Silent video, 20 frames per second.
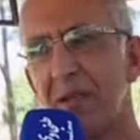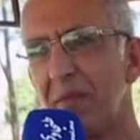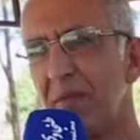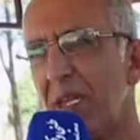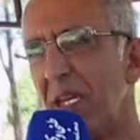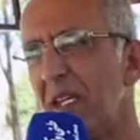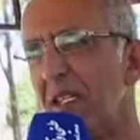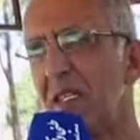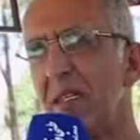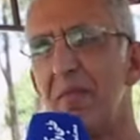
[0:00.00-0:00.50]

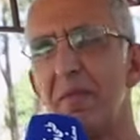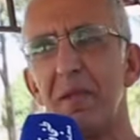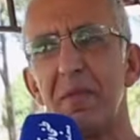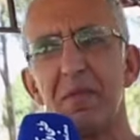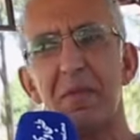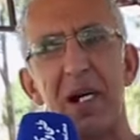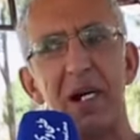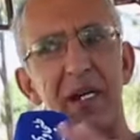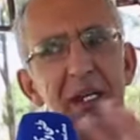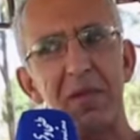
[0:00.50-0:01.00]
يعني من
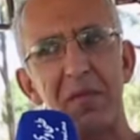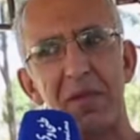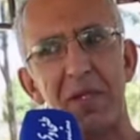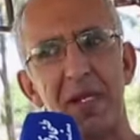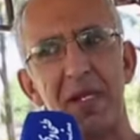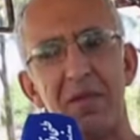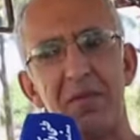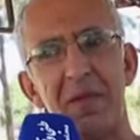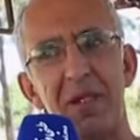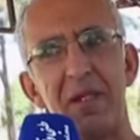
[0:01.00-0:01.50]
المغرب
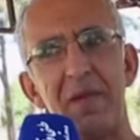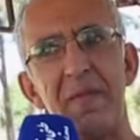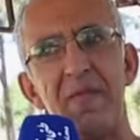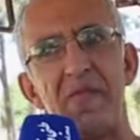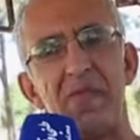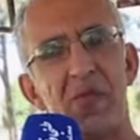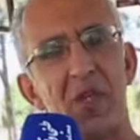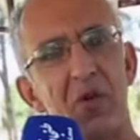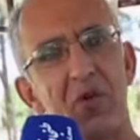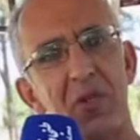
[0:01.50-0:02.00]
كامل
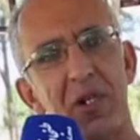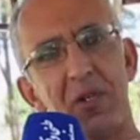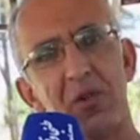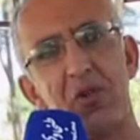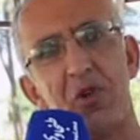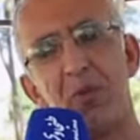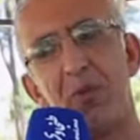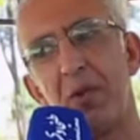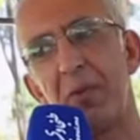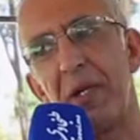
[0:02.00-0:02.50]

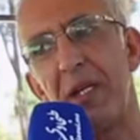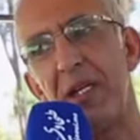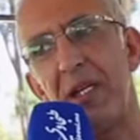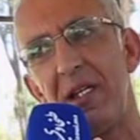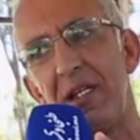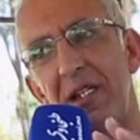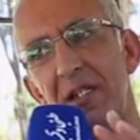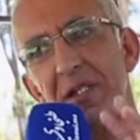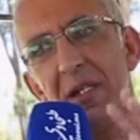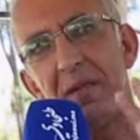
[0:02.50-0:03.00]
وكنقوموا
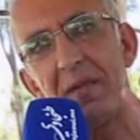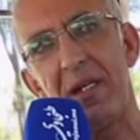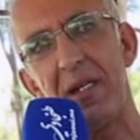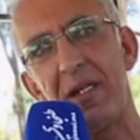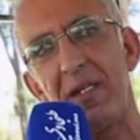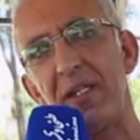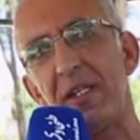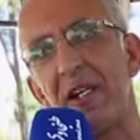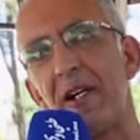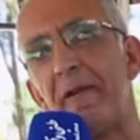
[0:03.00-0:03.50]
برحله
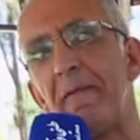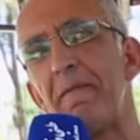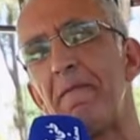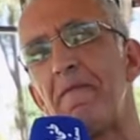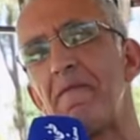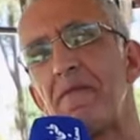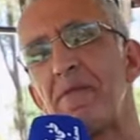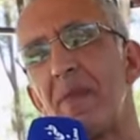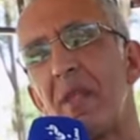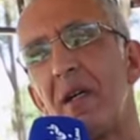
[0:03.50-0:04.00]
جماعيه
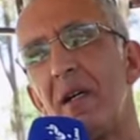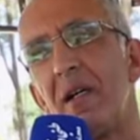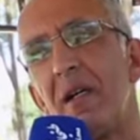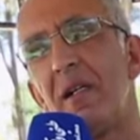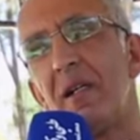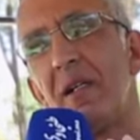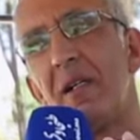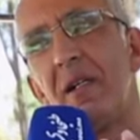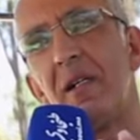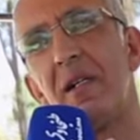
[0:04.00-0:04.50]

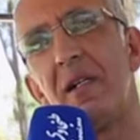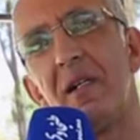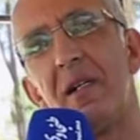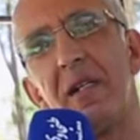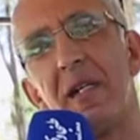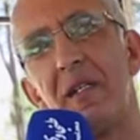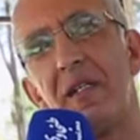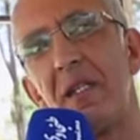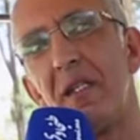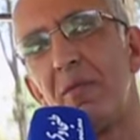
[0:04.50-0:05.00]
آه،
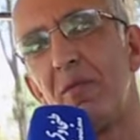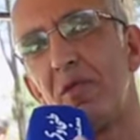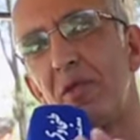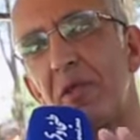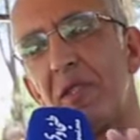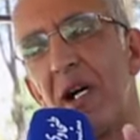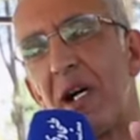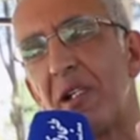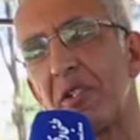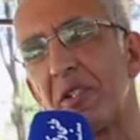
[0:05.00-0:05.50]
يعني
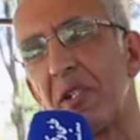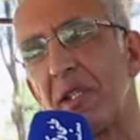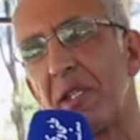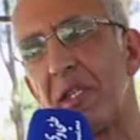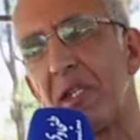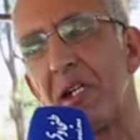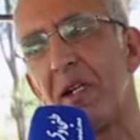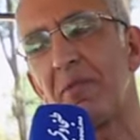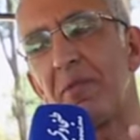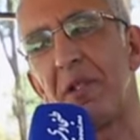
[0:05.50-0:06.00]
لمده 10
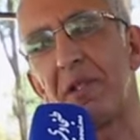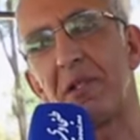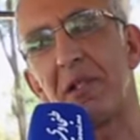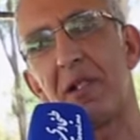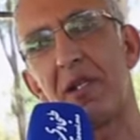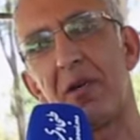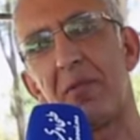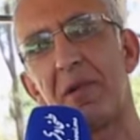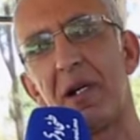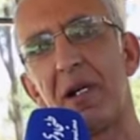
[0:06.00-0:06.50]
ايام 12
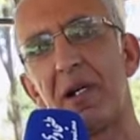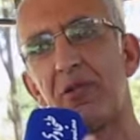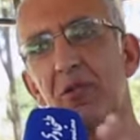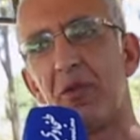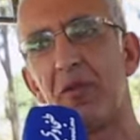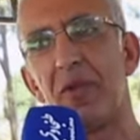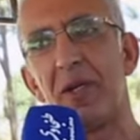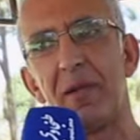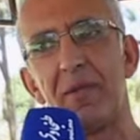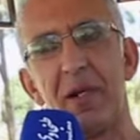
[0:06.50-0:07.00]
ايام
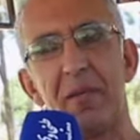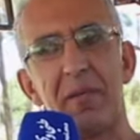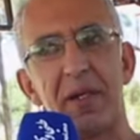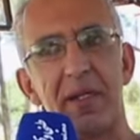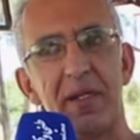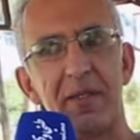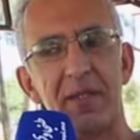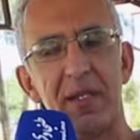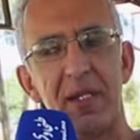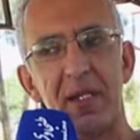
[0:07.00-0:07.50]
وكنقطعوا فيها بعض
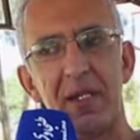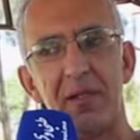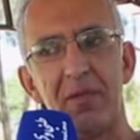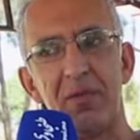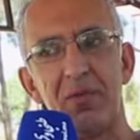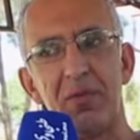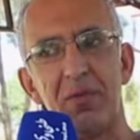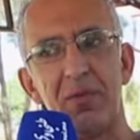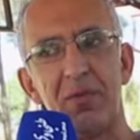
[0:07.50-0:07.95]
مرات 1000